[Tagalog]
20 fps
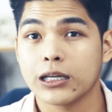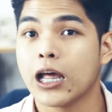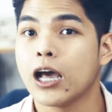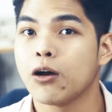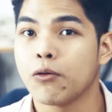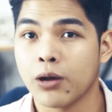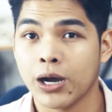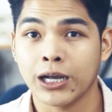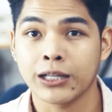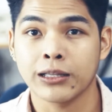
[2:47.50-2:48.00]

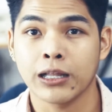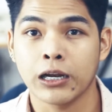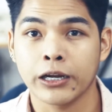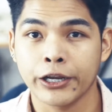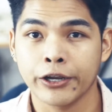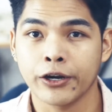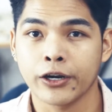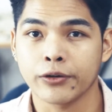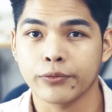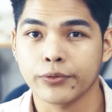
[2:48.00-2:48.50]
nahawakan
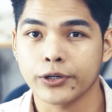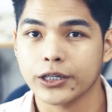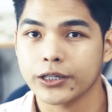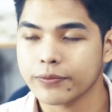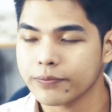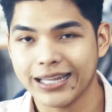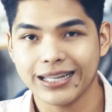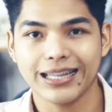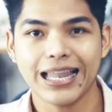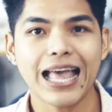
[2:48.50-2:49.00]
talaga yung artwork.
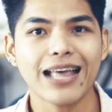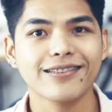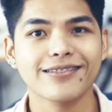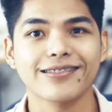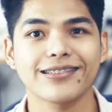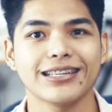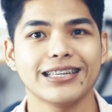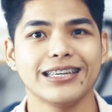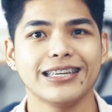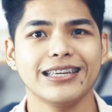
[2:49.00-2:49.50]
And
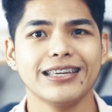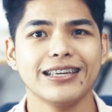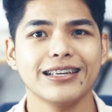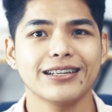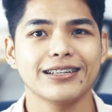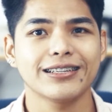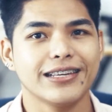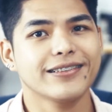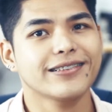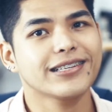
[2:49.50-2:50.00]
lastly,
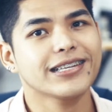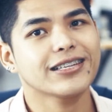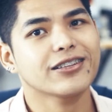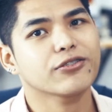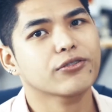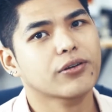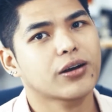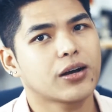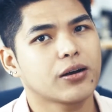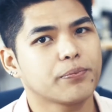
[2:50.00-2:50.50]
easy
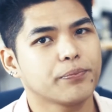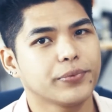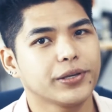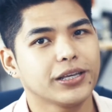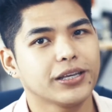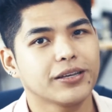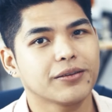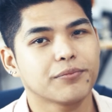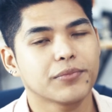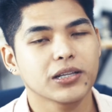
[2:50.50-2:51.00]
to
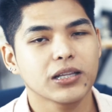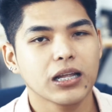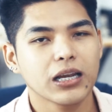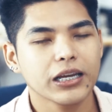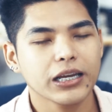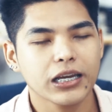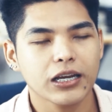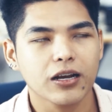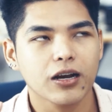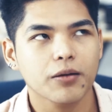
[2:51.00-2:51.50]
copy.
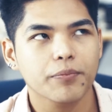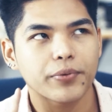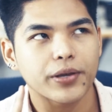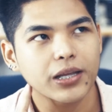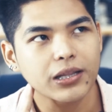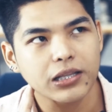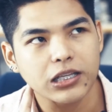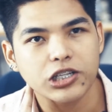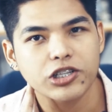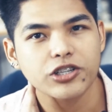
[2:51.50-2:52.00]
Madaling i-copy
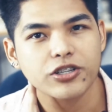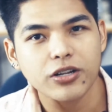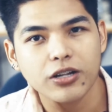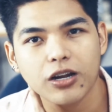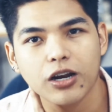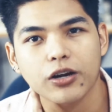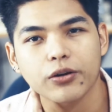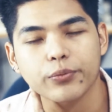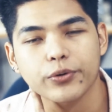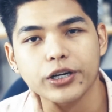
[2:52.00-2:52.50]
ang
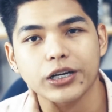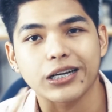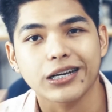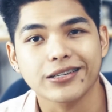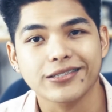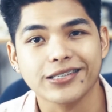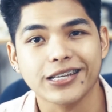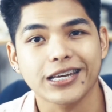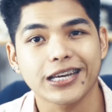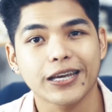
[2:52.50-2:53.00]
digital artwork
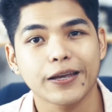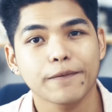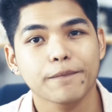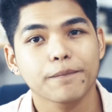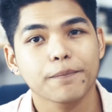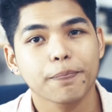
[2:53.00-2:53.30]
kasi